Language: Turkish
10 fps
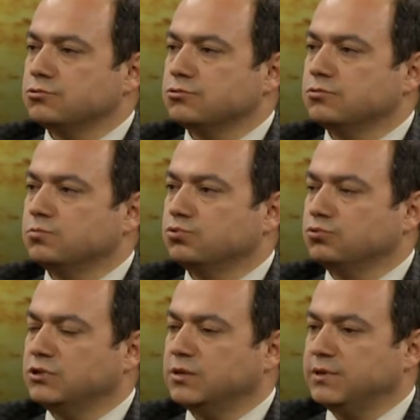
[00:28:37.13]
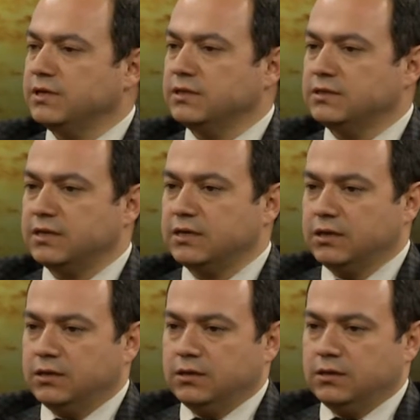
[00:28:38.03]
E, bununla birlikte
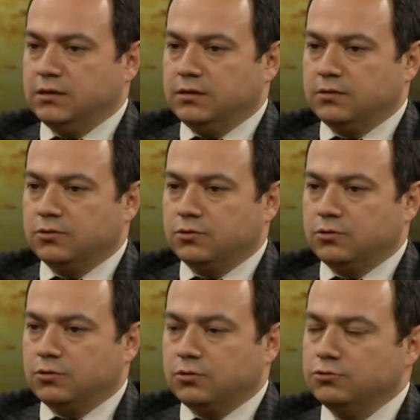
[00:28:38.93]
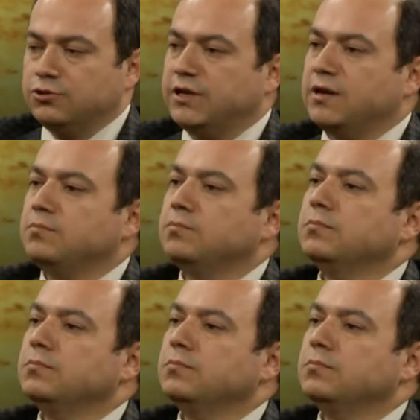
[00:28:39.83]
e, o dönem